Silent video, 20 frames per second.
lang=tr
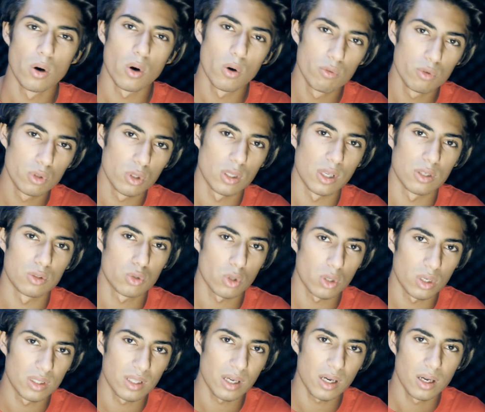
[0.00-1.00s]
o videodan
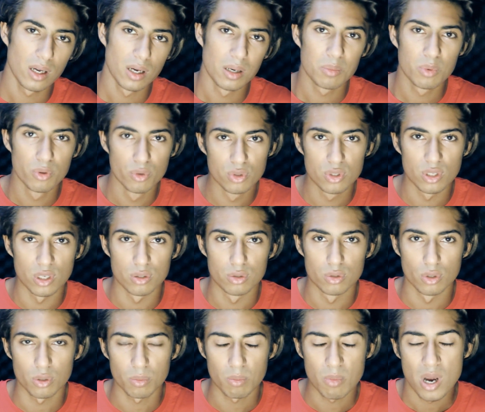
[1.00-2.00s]
sonra da bu video
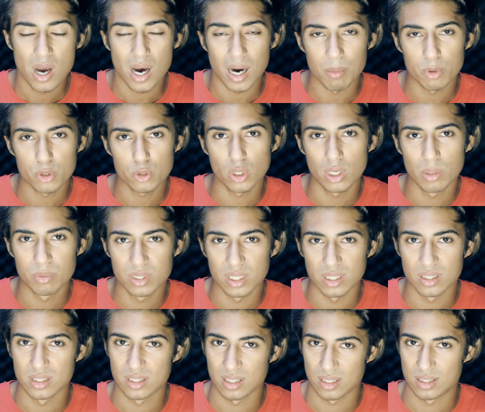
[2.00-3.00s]
atıyorum. Ama şöyle bir
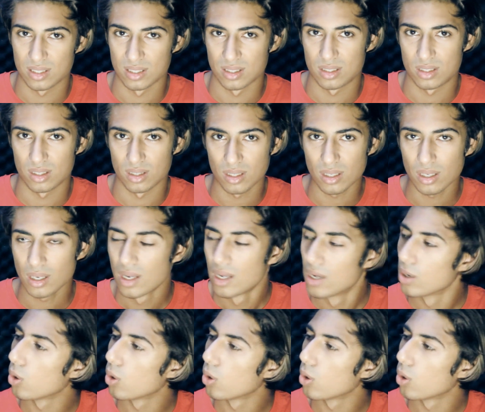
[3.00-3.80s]
şey diyeceksiniz şimdi.